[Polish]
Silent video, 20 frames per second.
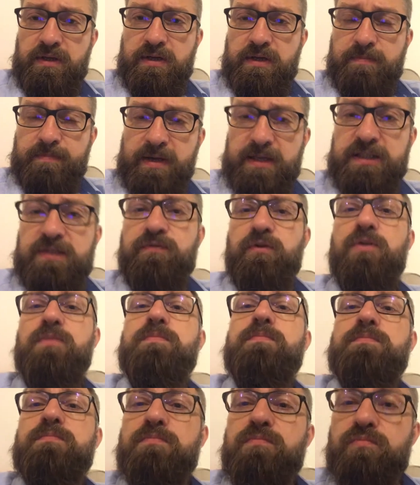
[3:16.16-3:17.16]

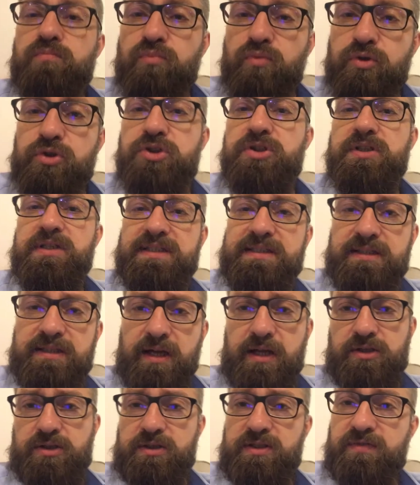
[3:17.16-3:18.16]
Państwo musi
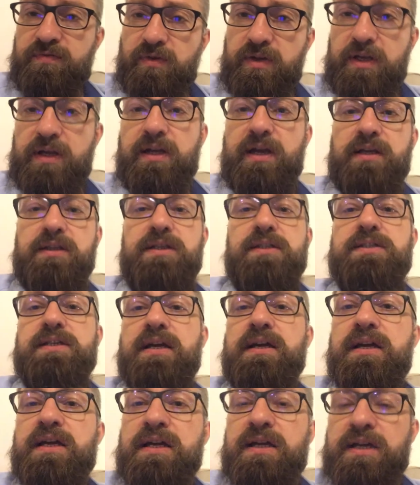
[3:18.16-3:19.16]
znać swoje granice